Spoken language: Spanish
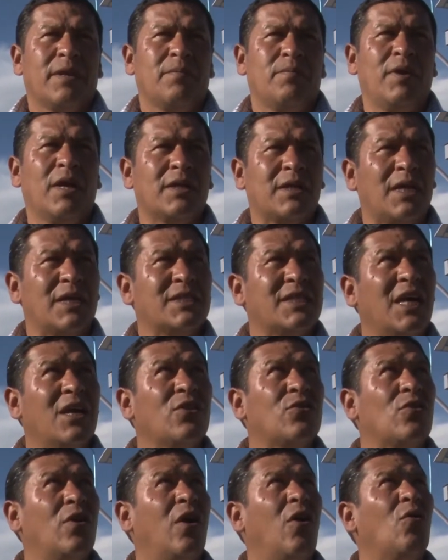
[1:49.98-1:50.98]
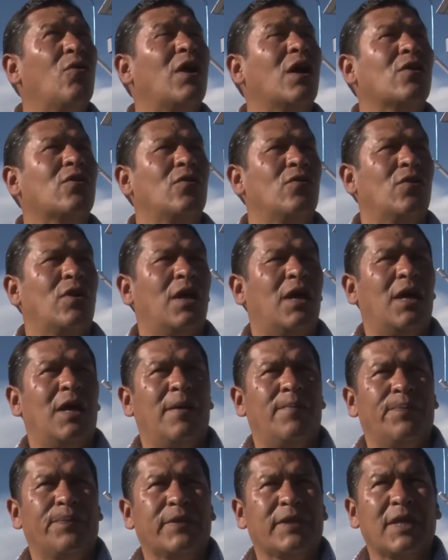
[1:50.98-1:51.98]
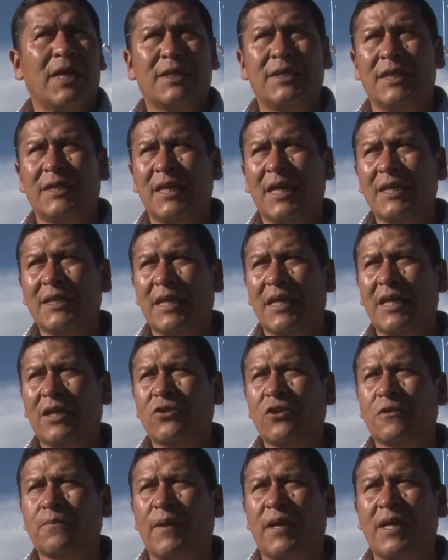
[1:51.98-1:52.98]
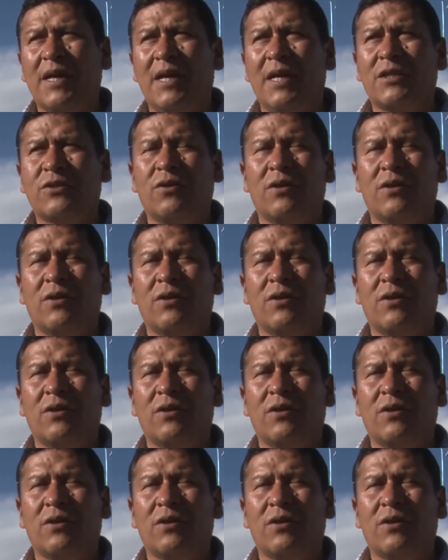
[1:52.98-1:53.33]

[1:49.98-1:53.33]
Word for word: Mientras tanto, ahora con la existencia de estos paneles